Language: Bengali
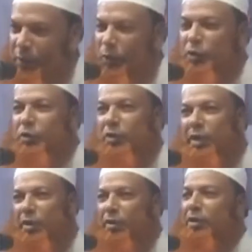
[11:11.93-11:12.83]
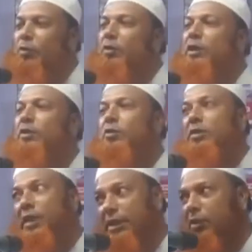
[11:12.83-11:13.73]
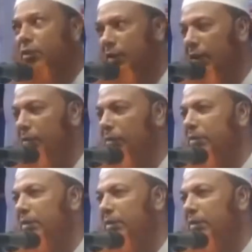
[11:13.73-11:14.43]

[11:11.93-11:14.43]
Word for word: ওর সঙ্গে হয়তো কিছু ছাত্ররাও